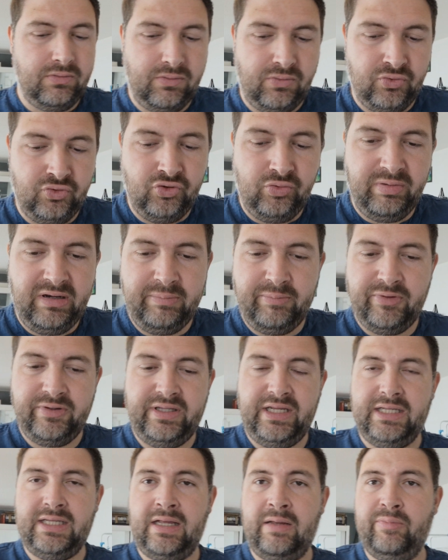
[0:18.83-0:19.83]
oublie
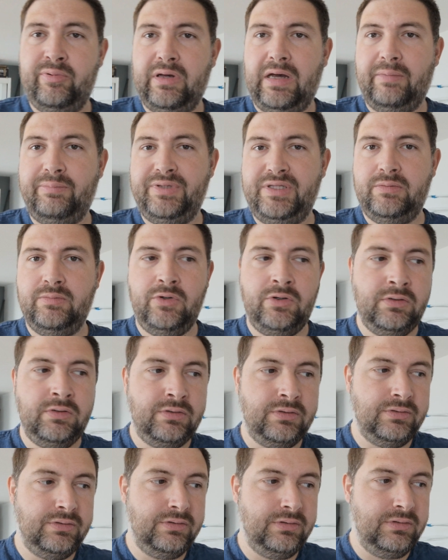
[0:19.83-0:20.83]
peut-être un peu rapidement
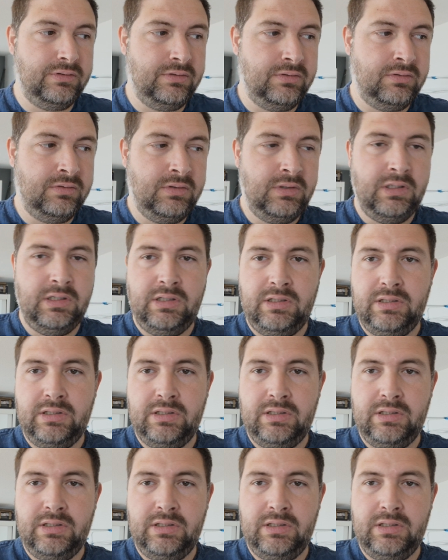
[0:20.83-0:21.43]
que